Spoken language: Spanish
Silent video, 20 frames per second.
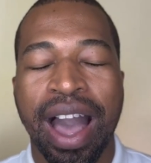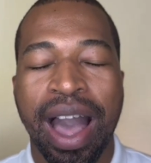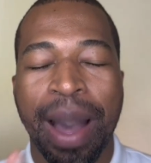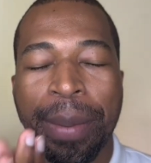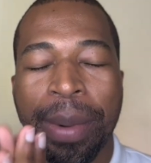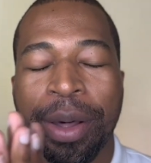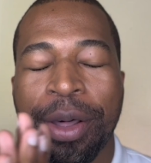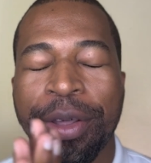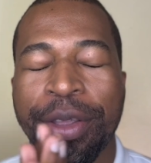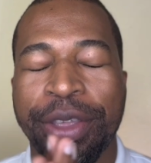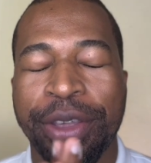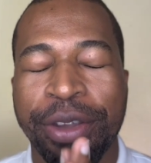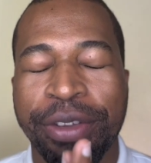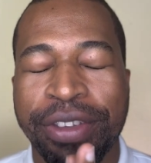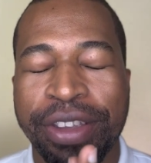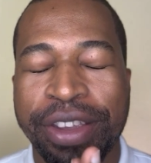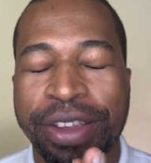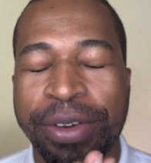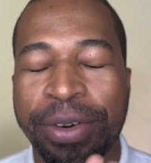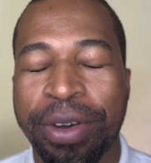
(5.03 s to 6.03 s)
Amado Dios,
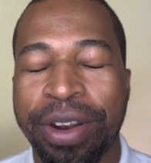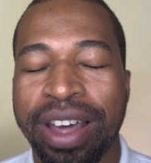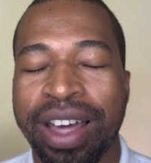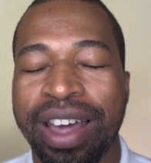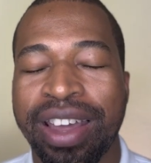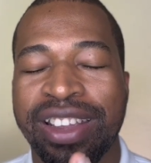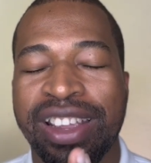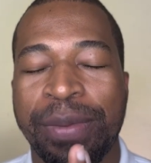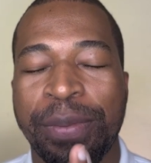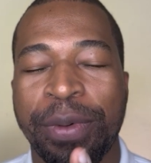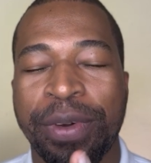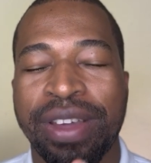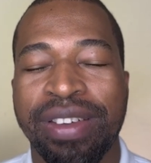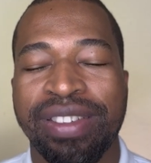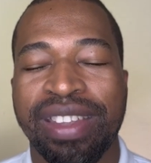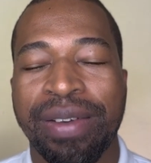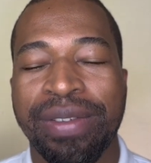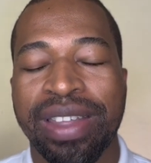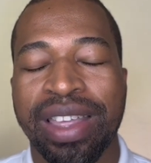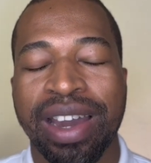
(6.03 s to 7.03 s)
Señor, gracias por
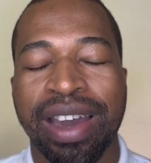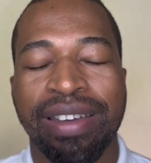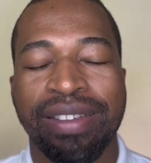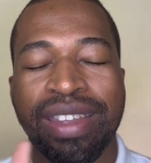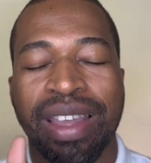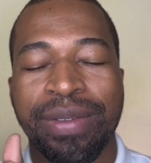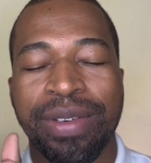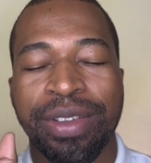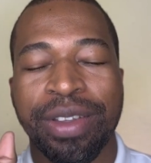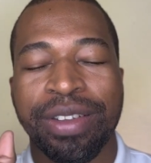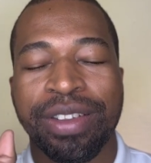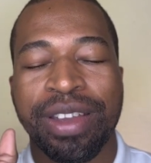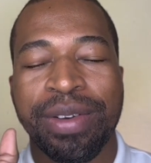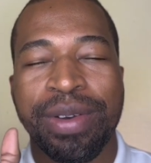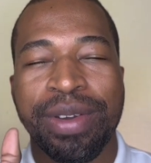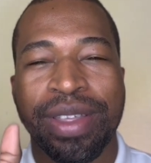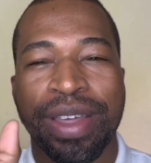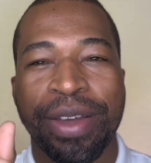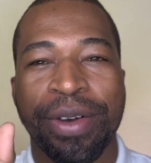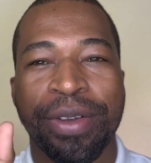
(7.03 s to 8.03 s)
esta vida que está viendo este
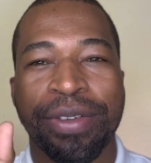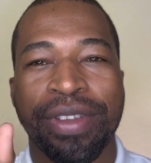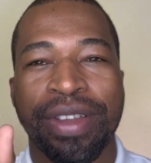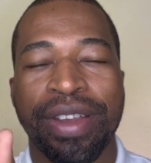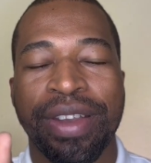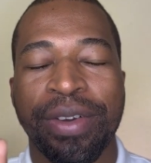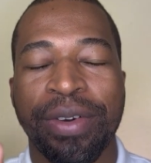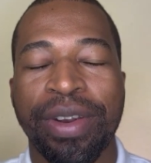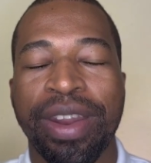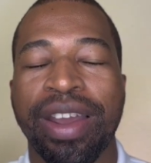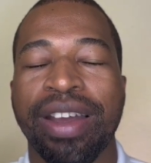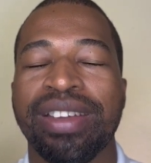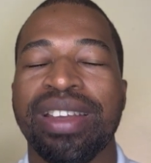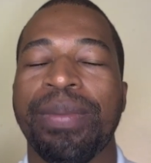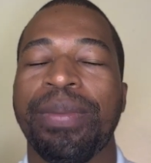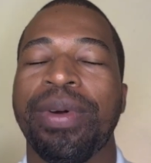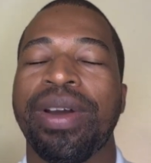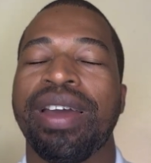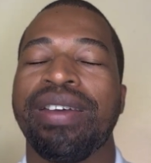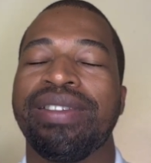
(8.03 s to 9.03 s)
video, Señor, y gracias
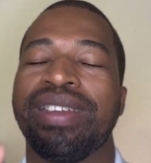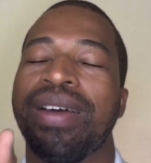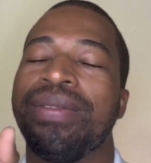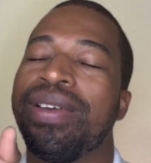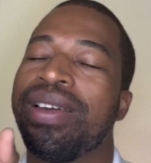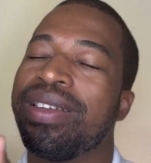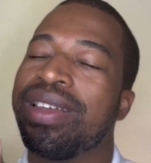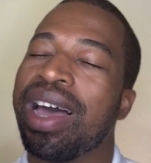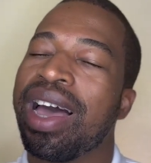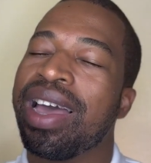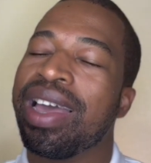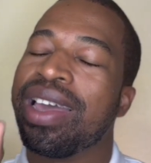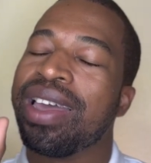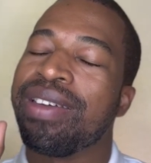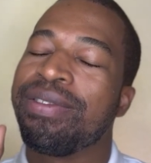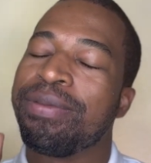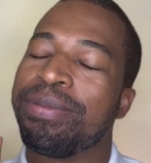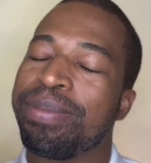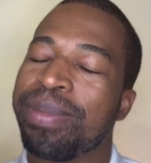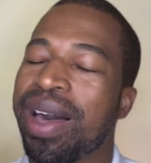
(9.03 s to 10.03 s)
porque esta vida
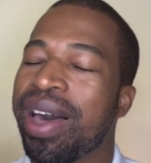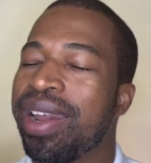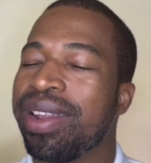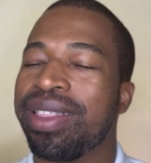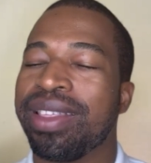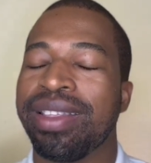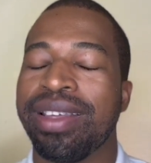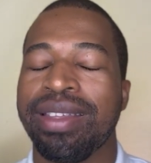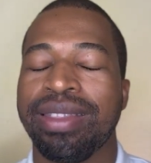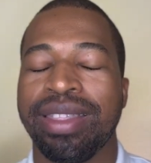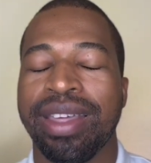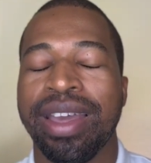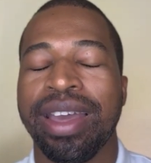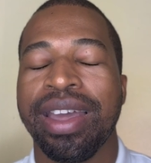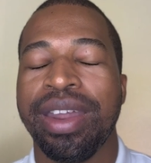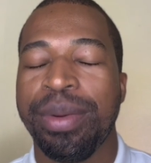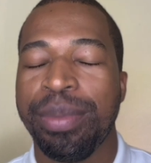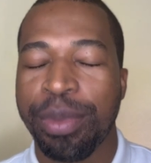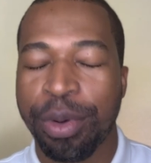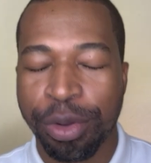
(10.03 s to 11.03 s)
es parte de este
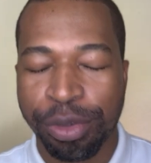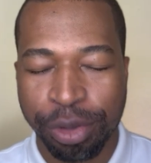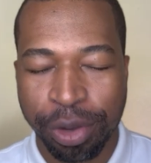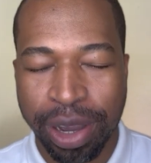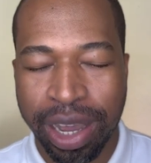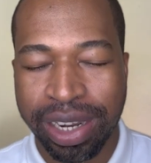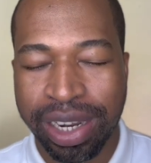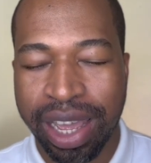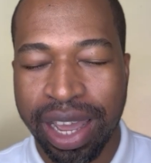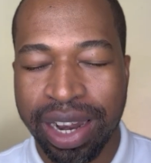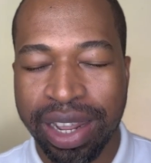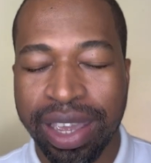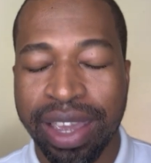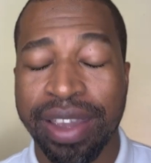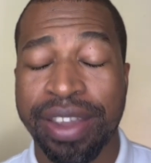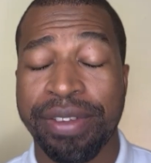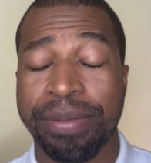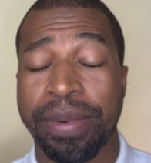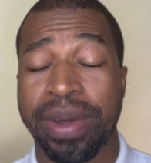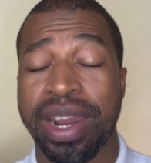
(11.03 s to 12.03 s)
hermoso canal
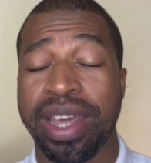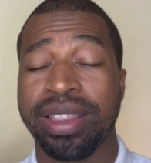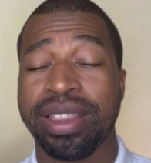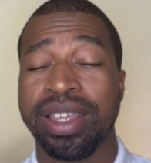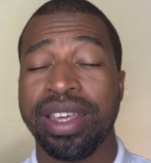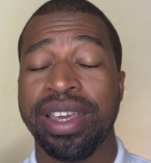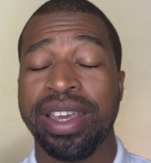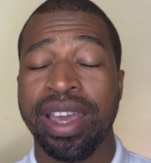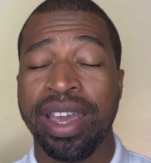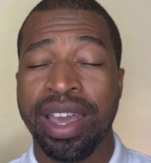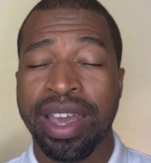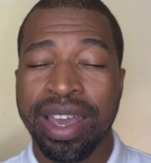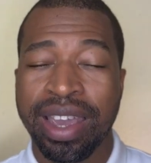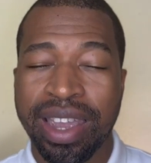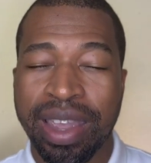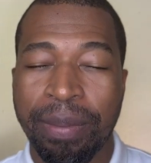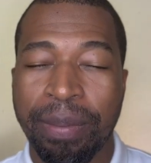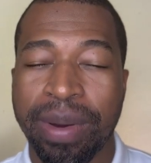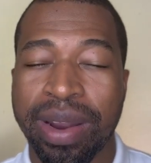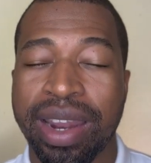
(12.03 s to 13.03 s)
que es para ti
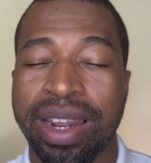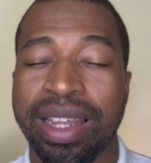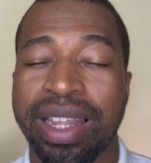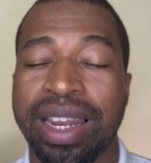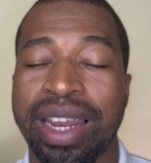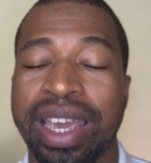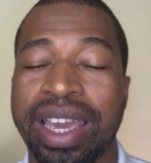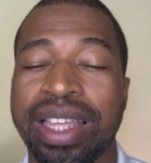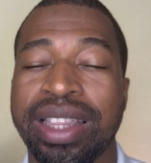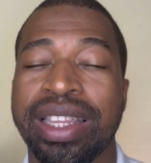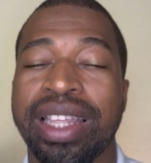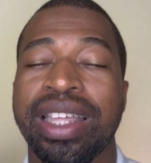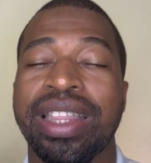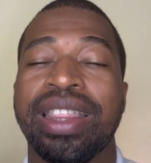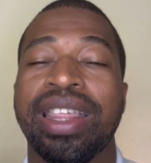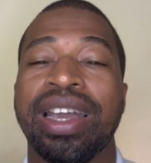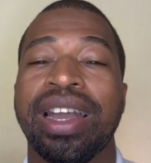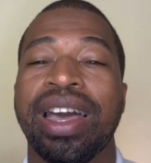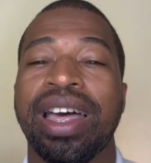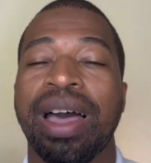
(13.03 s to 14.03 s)
y para el deleite
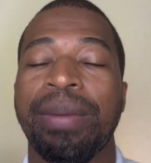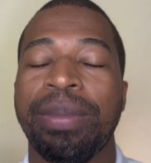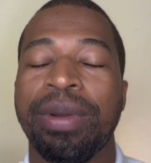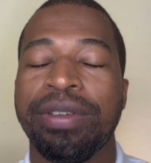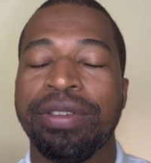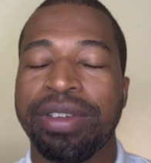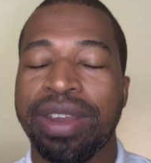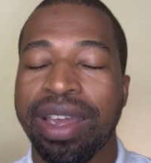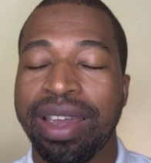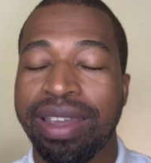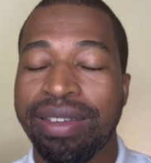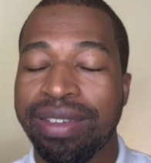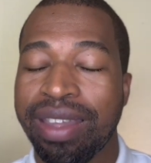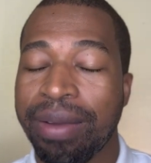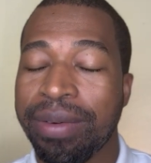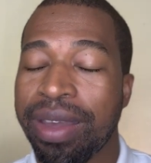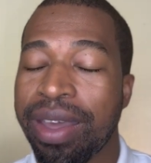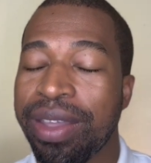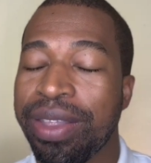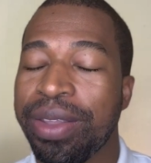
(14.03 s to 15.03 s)
de cada persona que está
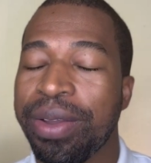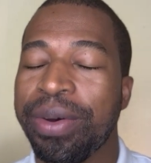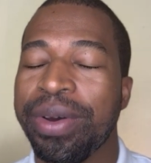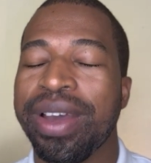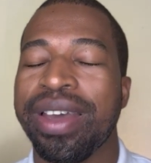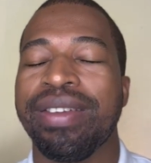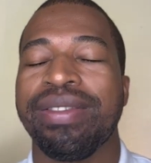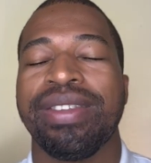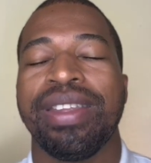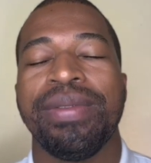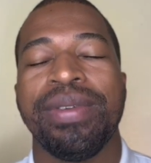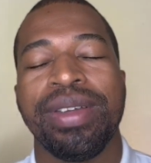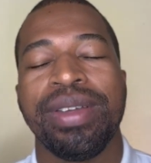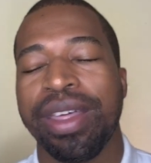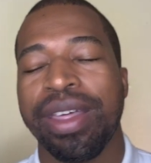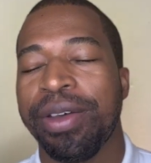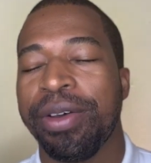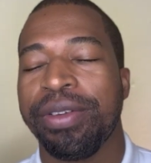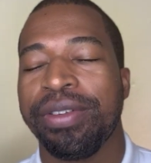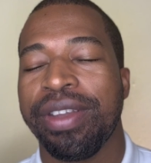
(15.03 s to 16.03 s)
viendo este
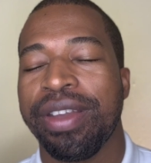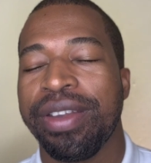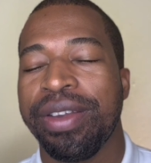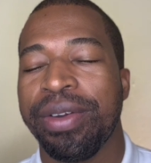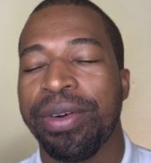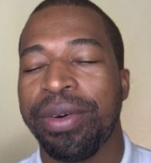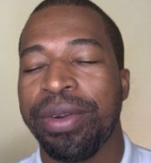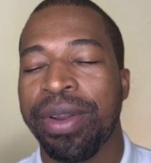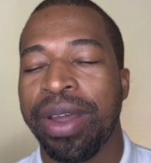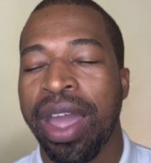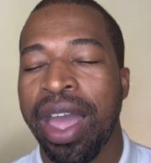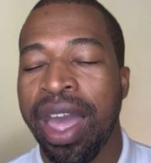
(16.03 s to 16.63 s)
video, Señor.